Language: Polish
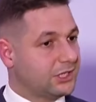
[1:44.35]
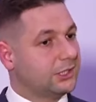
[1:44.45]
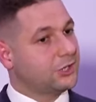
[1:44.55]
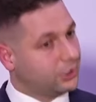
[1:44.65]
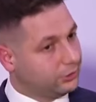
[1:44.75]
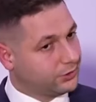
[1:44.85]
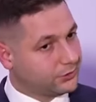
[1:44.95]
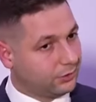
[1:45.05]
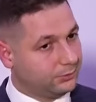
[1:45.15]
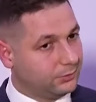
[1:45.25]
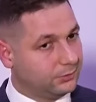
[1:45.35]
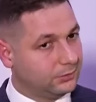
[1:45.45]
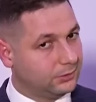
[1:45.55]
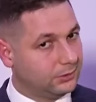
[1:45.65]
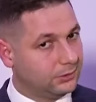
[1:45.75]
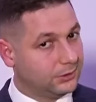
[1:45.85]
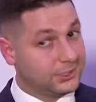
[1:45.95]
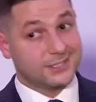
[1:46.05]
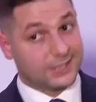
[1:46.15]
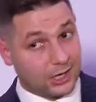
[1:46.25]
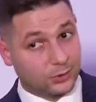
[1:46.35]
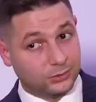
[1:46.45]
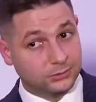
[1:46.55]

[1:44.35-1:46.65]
a dlaczego to zrobił? Ze strachu?